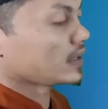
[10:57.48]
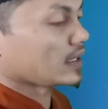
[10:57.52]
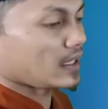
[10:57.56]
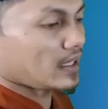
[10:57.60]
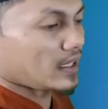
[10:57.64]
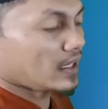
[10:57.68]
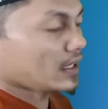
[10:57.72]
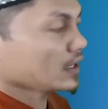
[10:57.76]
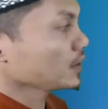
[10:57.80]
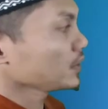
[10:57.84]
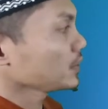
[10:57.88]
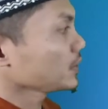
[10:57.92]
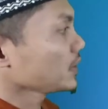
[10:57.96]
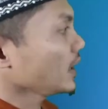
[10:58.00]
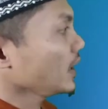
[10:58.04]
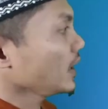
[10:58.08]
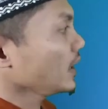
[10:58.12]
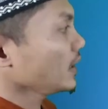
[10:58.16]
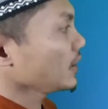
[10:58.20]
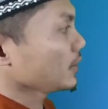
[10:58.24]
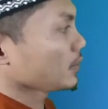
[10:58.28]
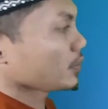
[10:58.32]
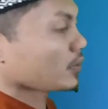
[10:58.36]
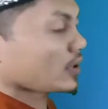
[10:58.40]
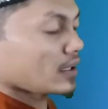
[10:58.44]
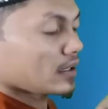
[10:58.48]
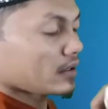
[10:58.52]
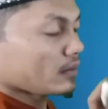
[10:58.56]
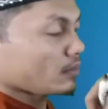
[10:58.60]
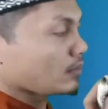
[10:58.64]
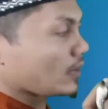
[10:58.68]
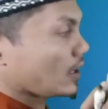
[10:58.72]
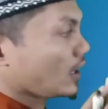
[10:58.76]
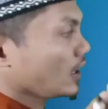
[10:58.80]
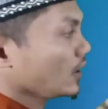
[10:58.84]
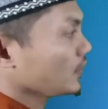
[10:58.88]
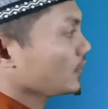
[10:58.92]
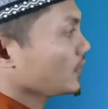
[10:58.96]
Nah, itu ya. Eh,
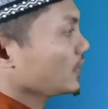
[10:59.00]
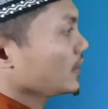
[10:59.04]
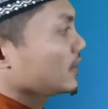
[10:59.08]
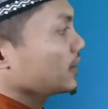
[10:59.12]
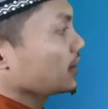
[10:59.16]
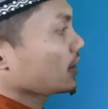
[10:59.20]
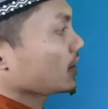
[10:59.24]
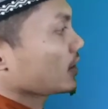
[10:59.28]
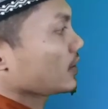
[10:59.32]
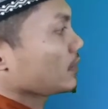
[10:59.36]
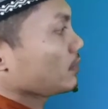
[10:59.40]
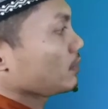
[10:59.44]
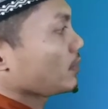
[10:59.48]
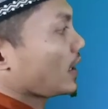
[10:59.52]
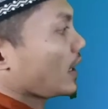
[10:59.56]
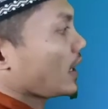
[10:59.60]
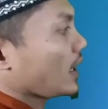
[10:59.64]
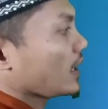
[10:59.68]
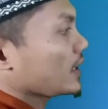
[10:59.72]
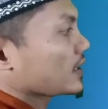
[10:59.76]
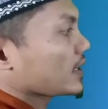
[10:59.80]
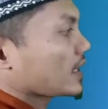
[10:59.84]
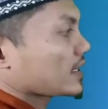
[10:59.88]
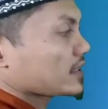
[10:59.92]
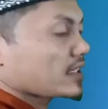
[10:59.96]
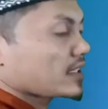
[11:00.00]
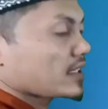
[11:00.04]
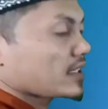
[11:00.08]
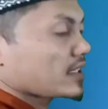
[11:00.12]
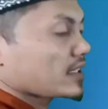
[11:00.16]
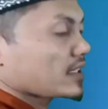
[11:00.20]
maaf, maka dikasih